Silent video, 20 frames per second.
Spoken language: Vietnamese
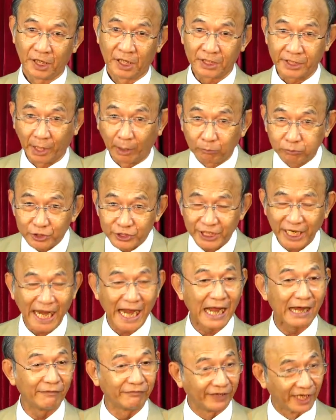Chồng
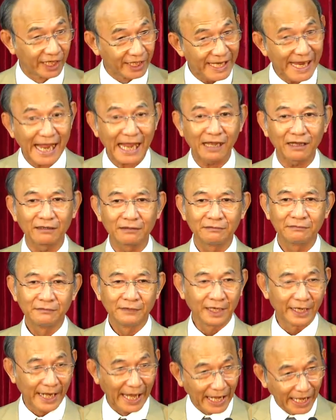sai vợ nhắc,
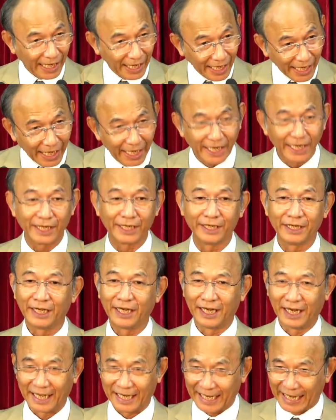đằng này
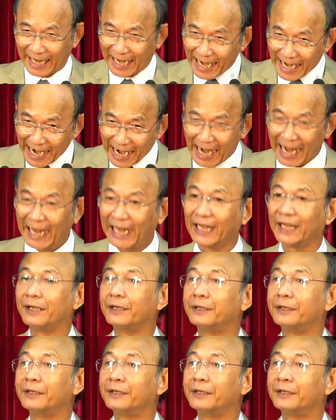là cả hai